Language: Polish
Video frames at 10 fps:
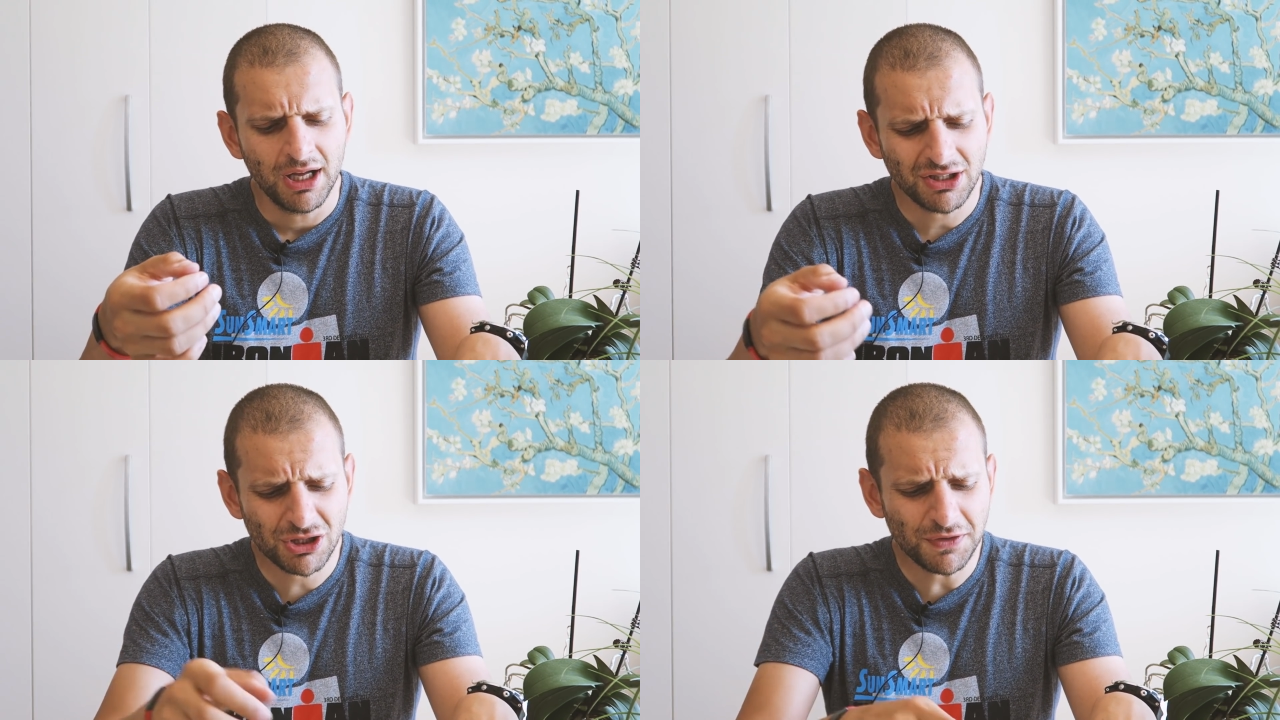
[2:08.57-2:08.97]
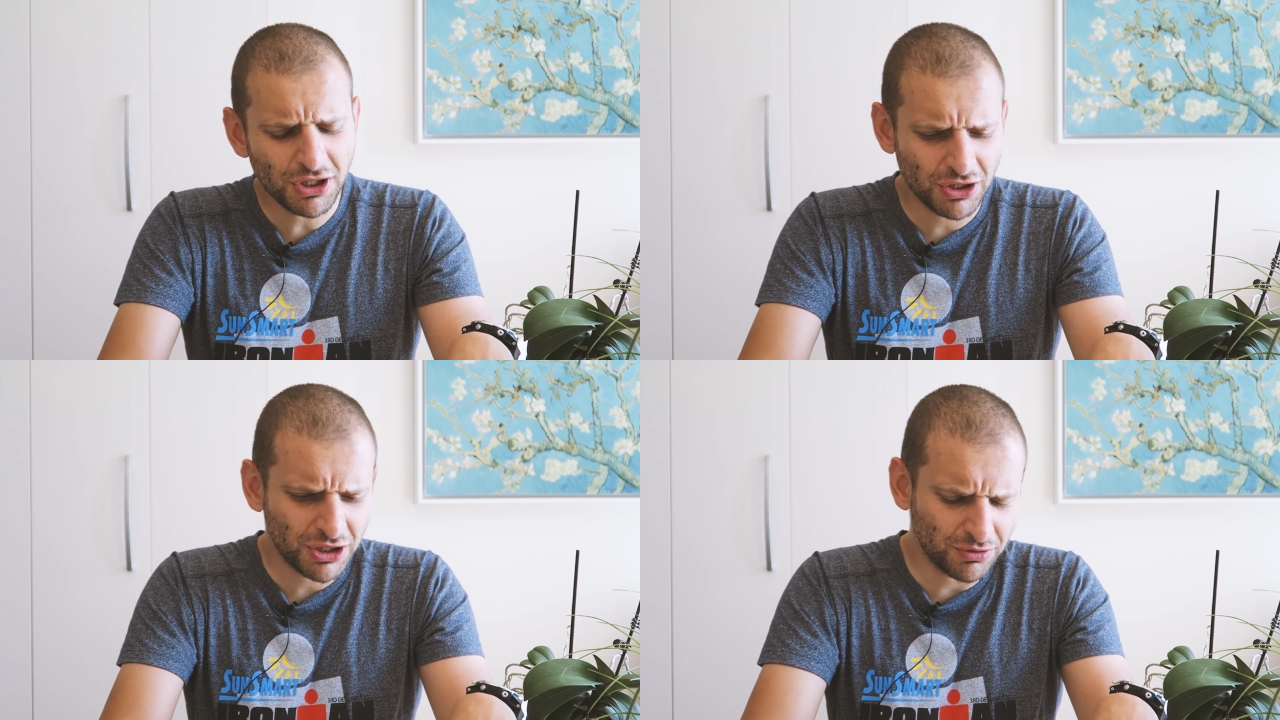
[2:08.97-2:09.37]
I
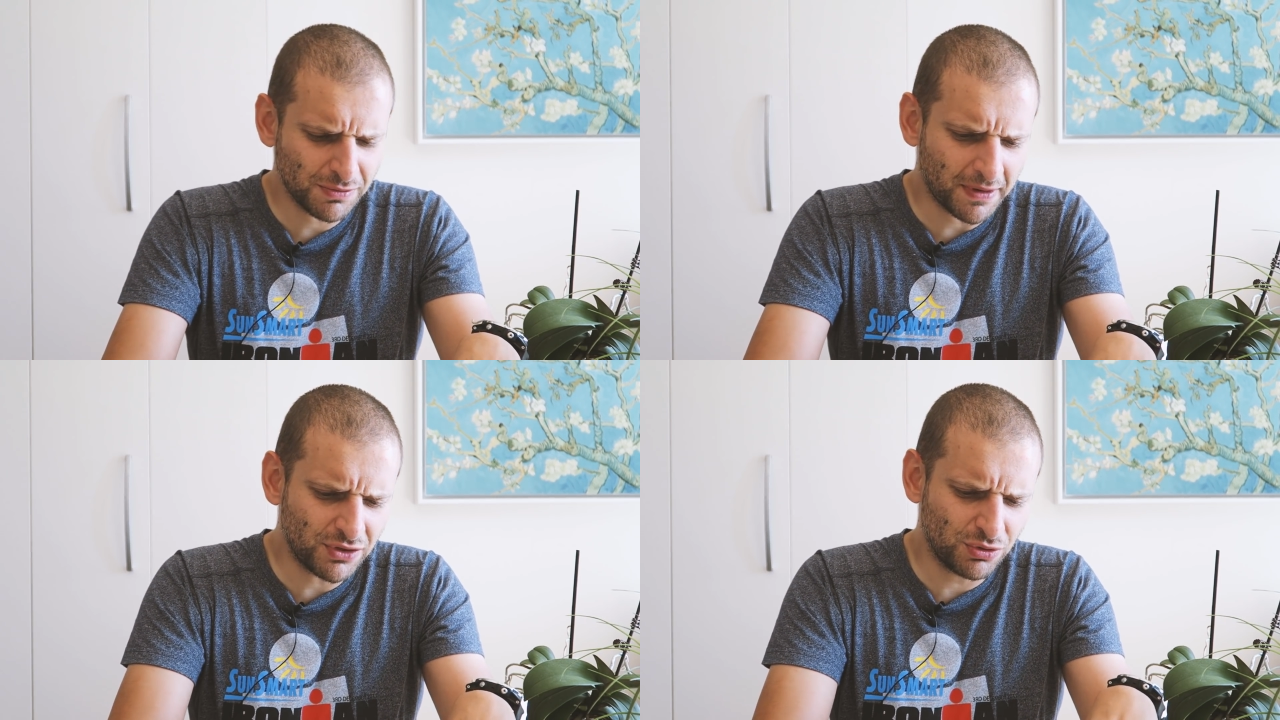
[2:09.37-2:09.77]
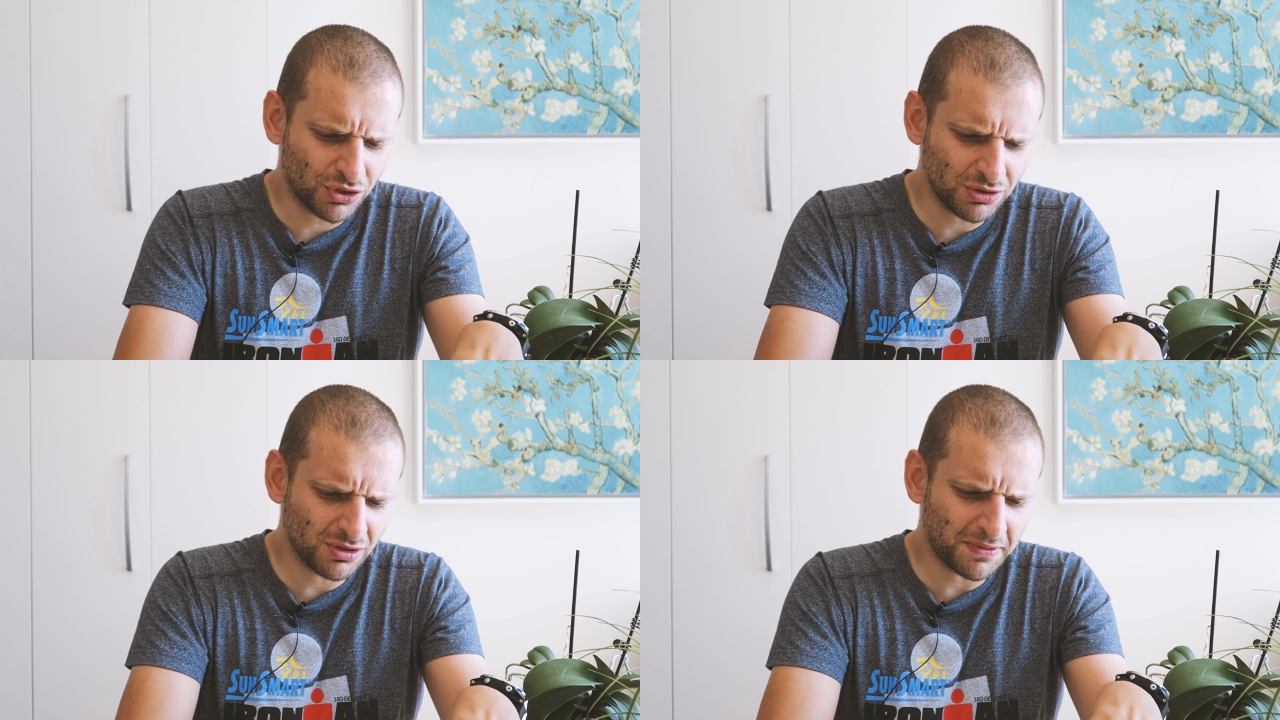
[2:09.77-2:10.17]
rzeczywiście się to
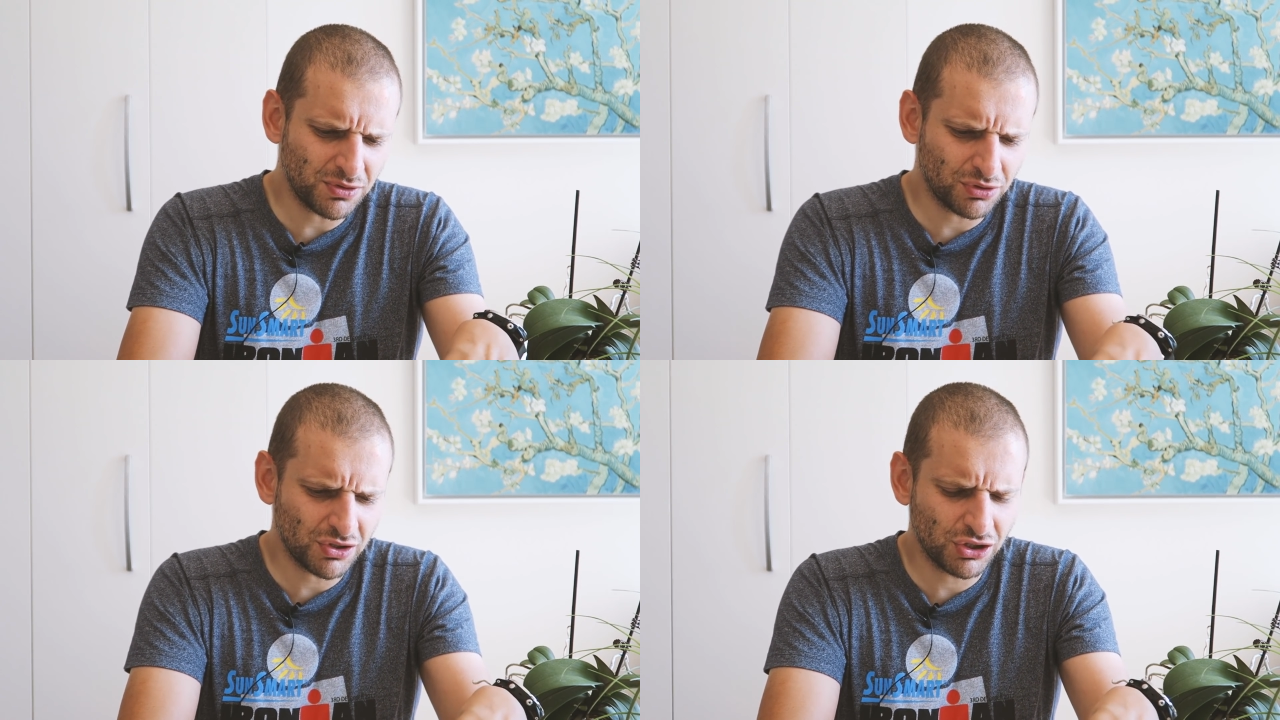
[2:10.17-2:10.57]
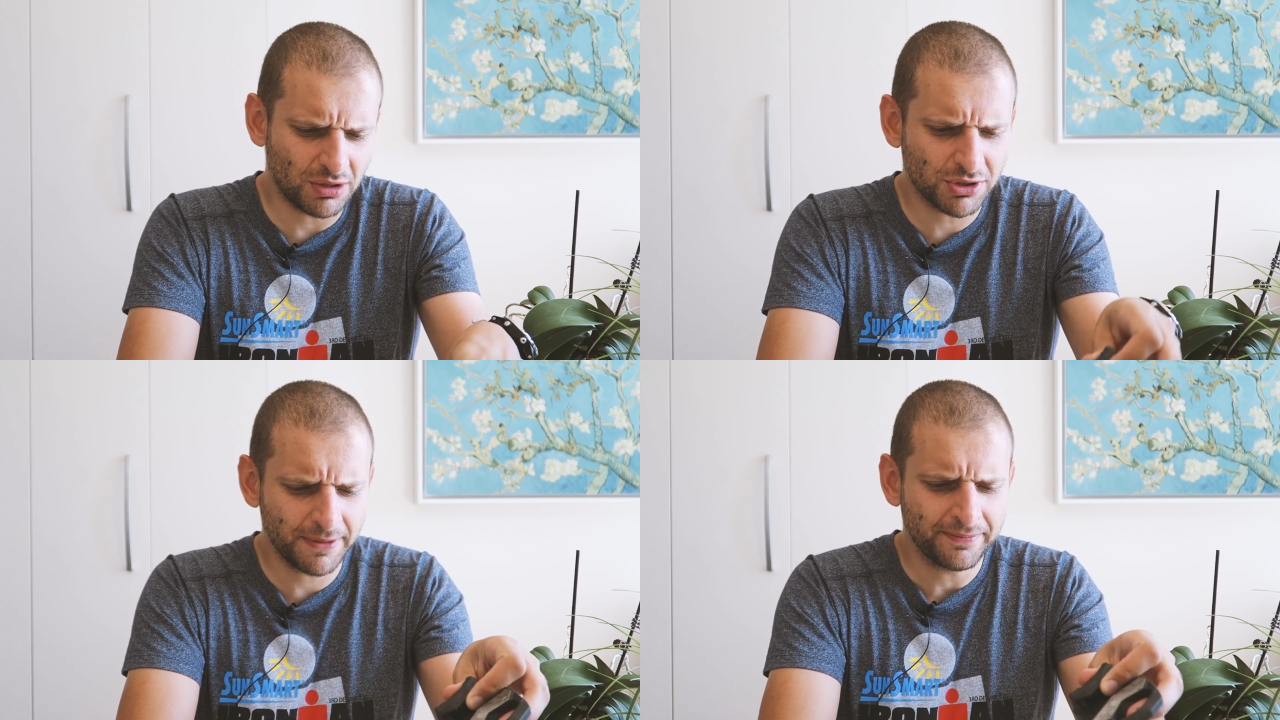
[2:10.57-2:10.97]
sprawdziło. Się to sprawdziło dosyć
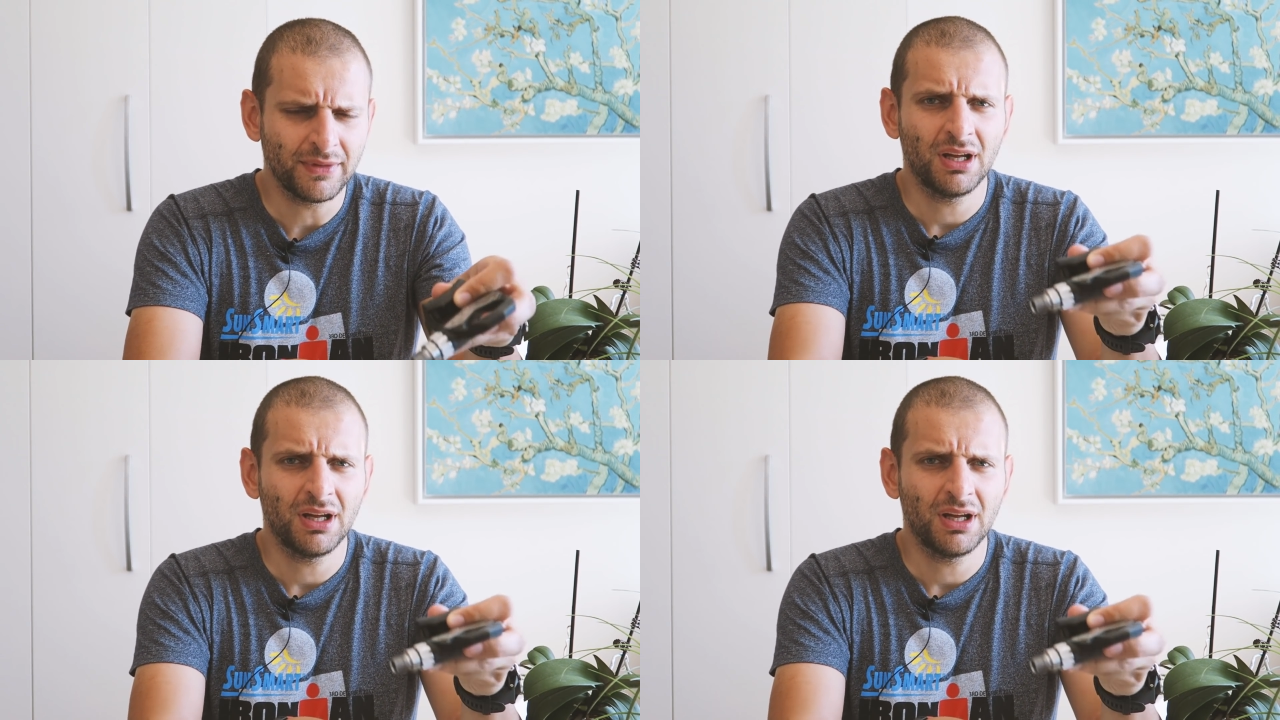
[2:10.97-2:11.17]
dobrze.